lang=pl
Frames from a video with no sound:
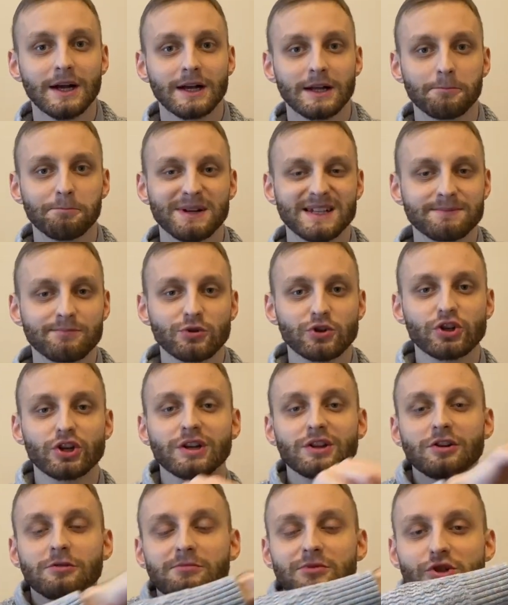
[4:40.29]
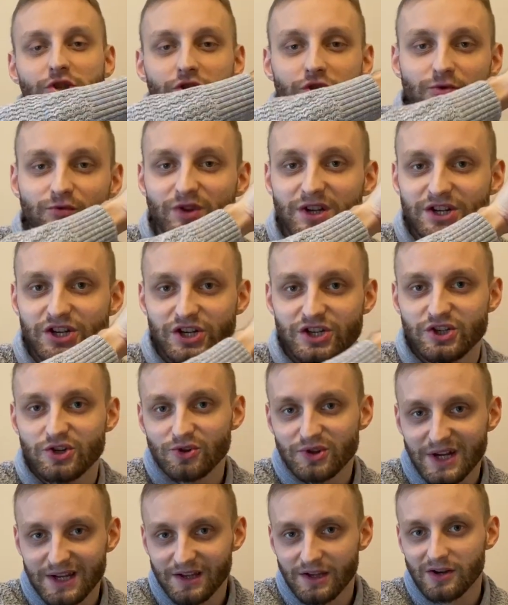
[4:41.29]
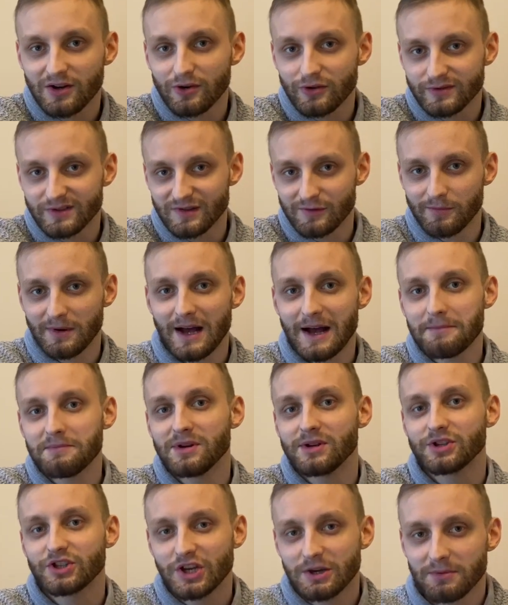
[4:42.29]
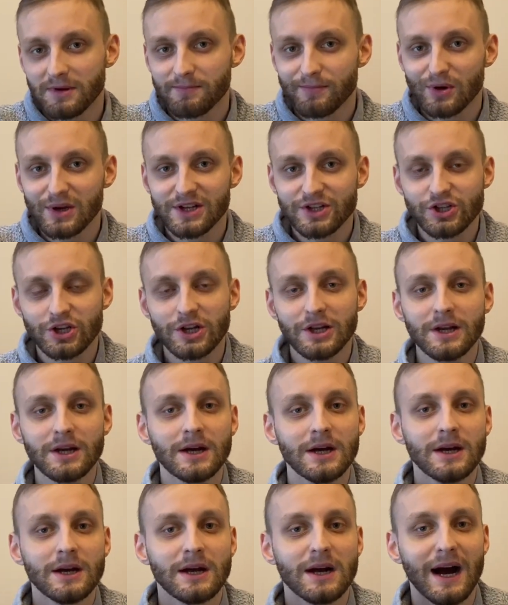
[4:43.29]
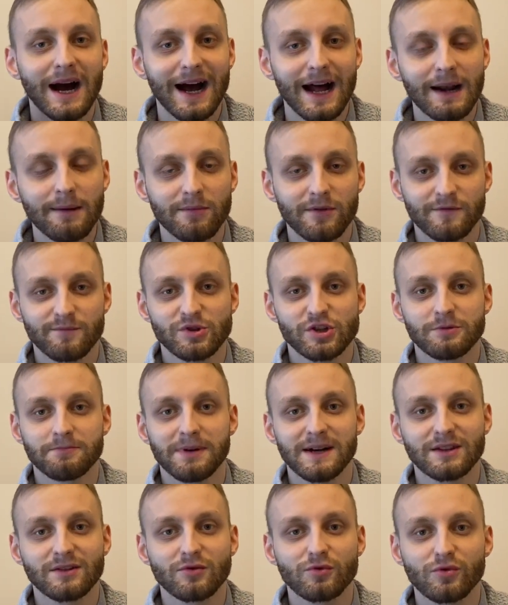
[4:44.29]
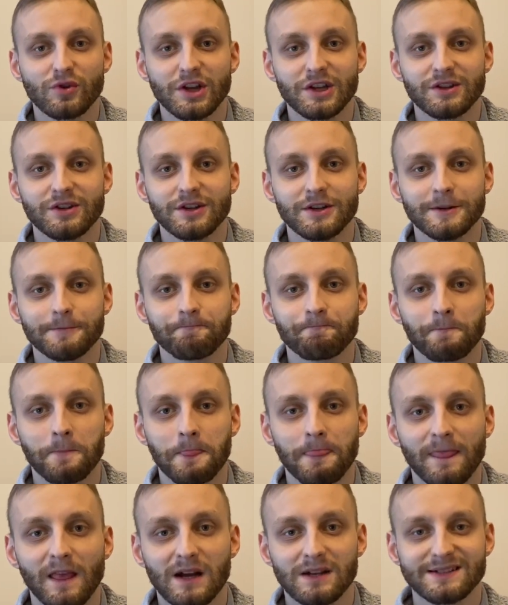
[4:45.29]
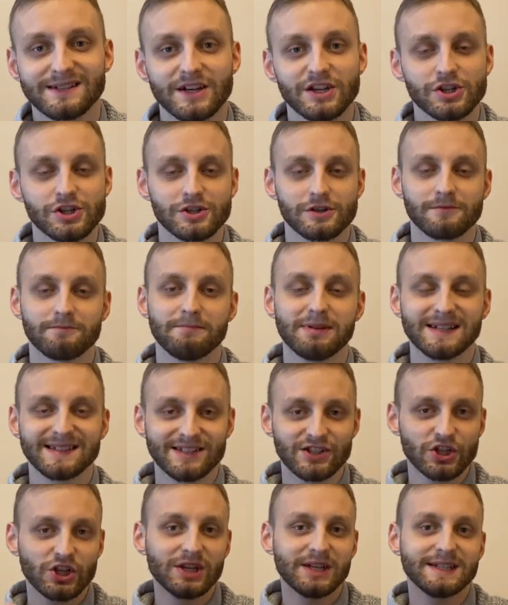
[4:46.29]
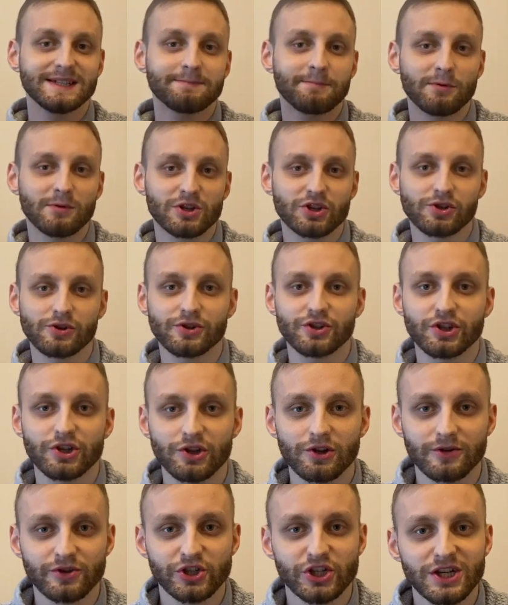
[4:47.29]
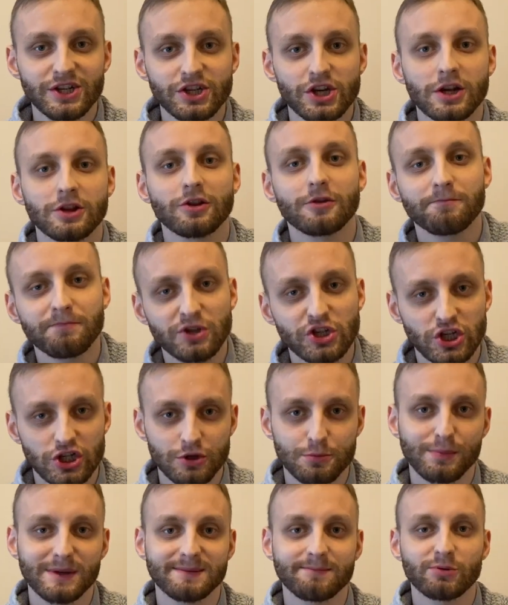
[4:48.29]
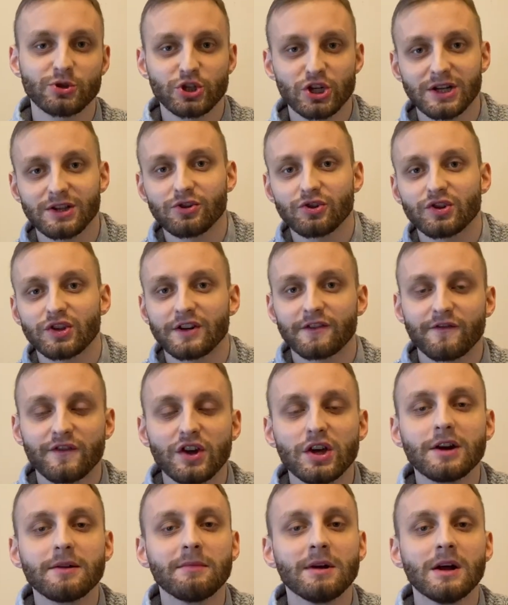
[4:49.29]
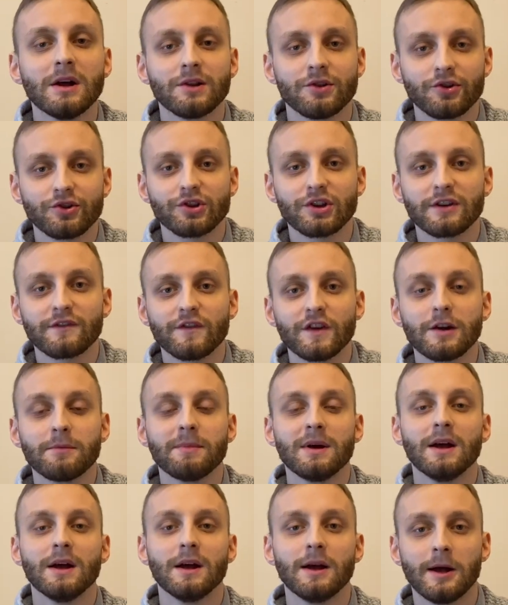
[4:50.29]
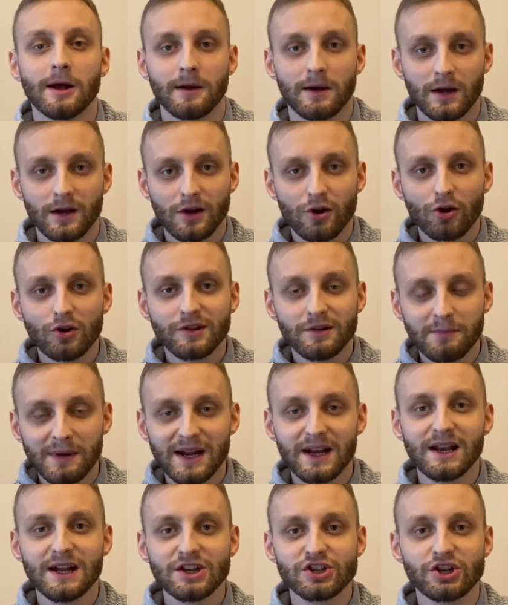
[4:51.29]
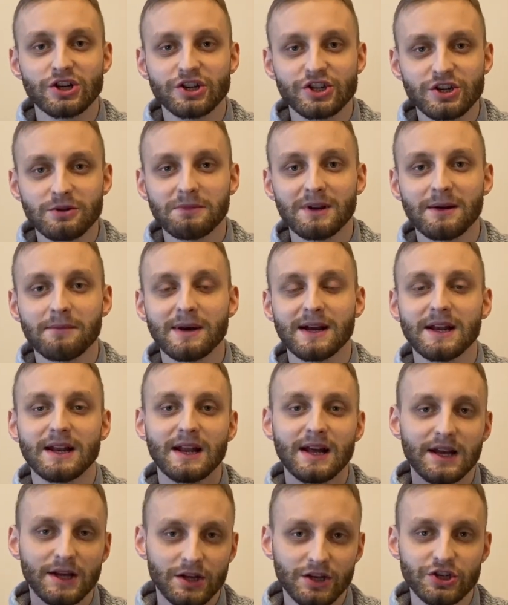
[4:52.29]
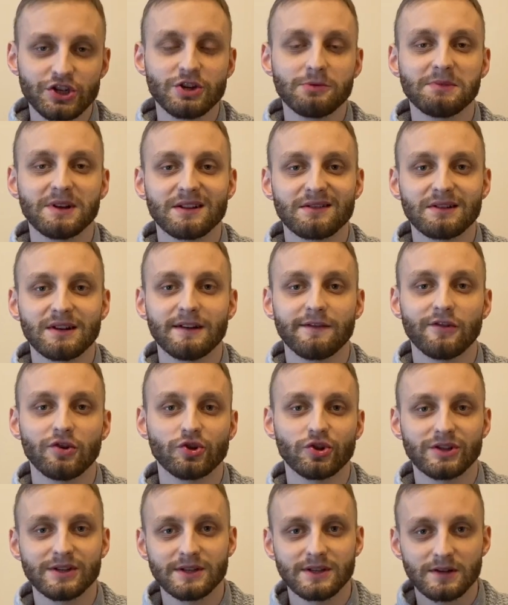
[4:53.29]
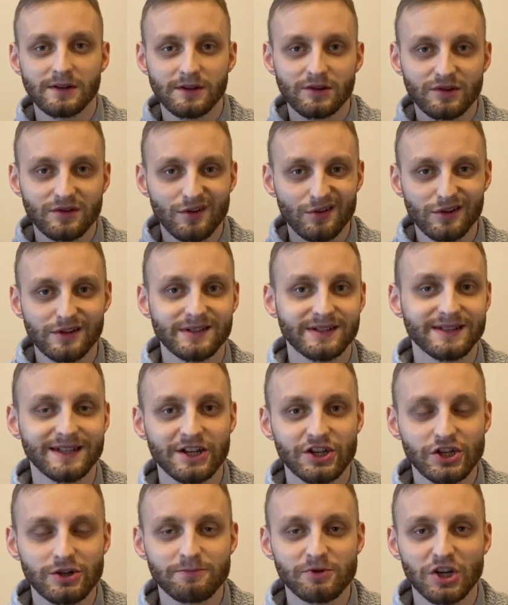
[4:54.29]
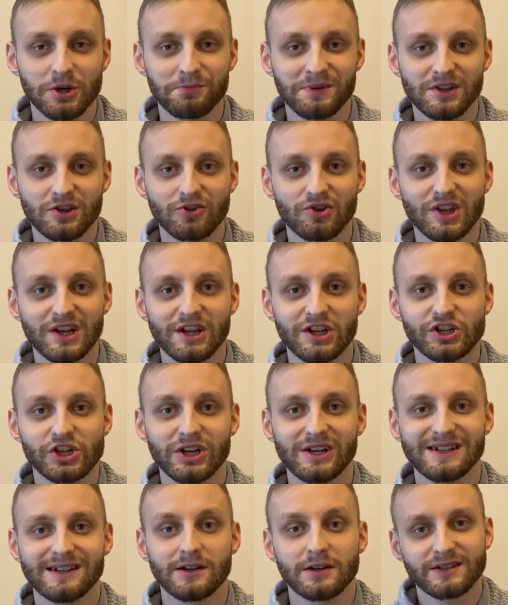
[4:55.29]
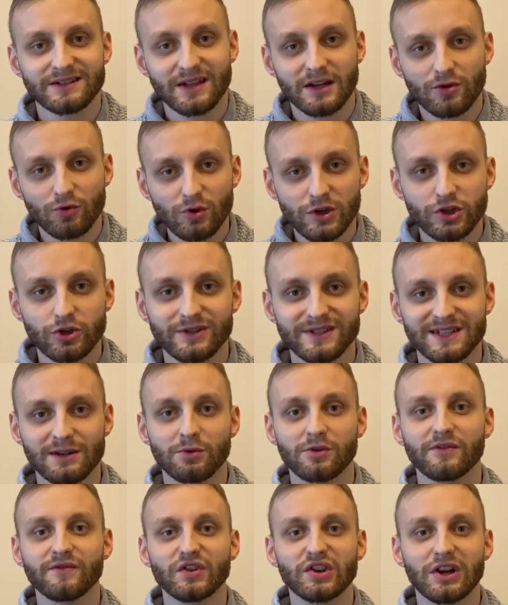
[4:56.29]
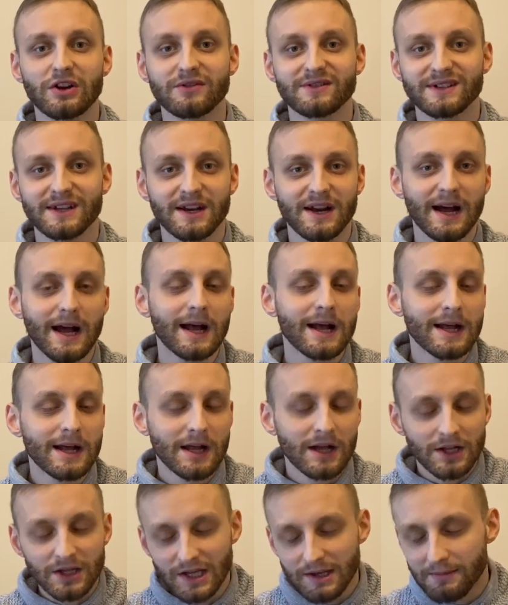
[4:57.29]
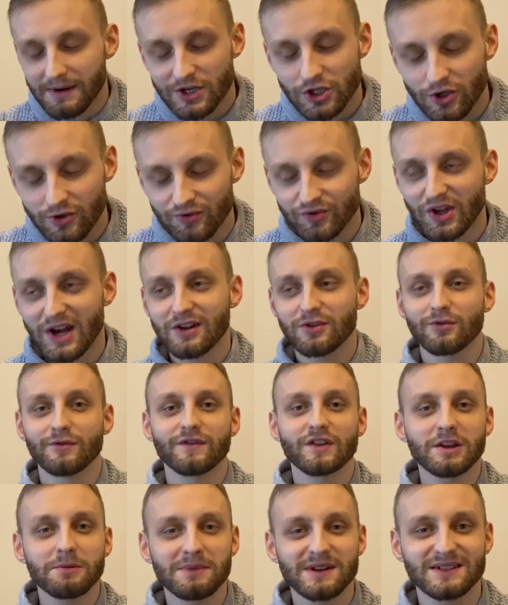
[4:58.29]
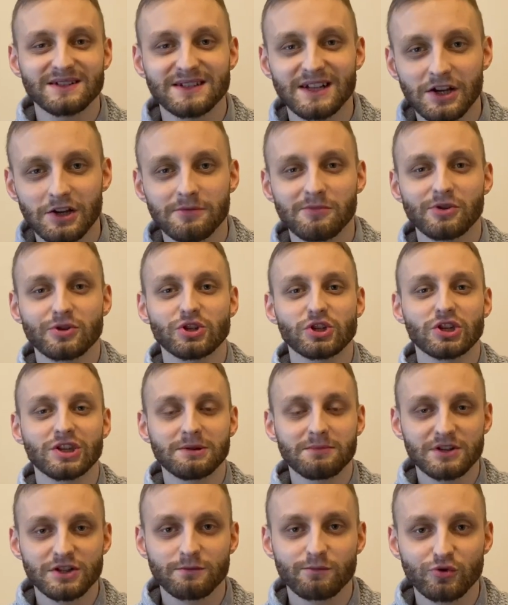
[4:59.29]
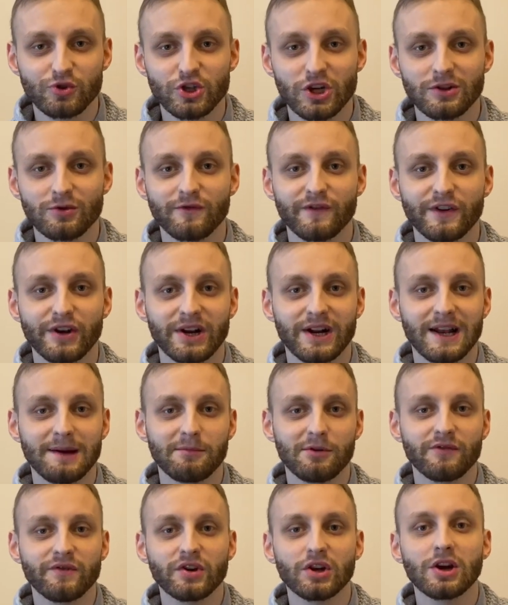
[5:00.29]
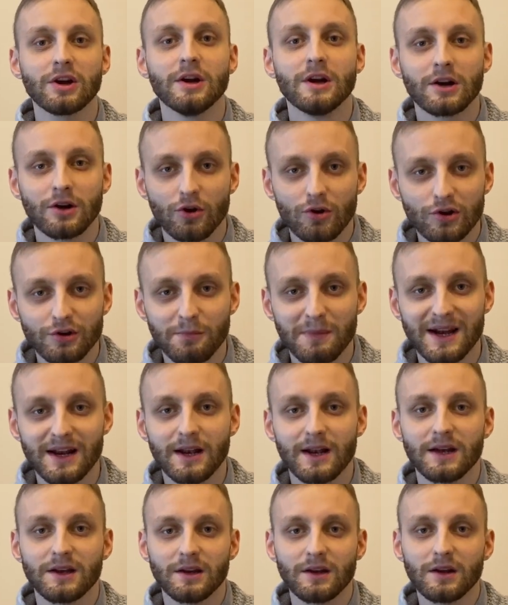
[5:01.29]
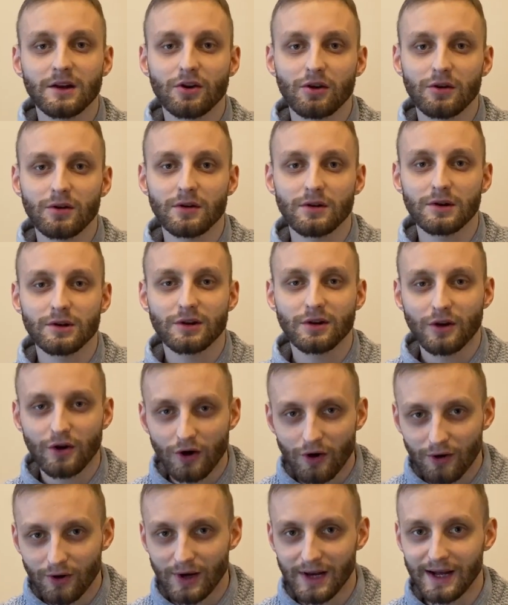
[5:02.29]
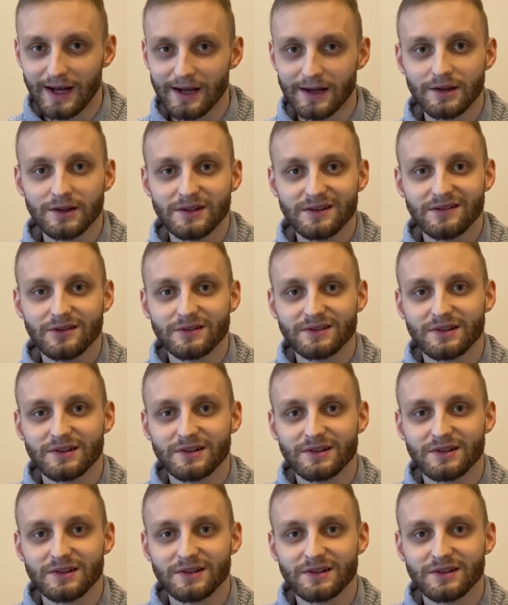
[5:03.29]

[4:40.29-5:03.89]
Bezpośrednio możesz uderzać do takich osób, aby Ciebie polecili, albo w przypadku, kiedy chcesz bez czyjejś społeczności dotrzeć, to piszesz bezpośrednio tych firm, do tych firm e, cold maile, czyli zimne maile i zimne telefony to jest najszybsza metoda, jeżeli startujesz od całkowitego zera, nie masz kontaktów, nie masz znajomości, nie masz budżetów reklamowych, cold maile i cold cole i to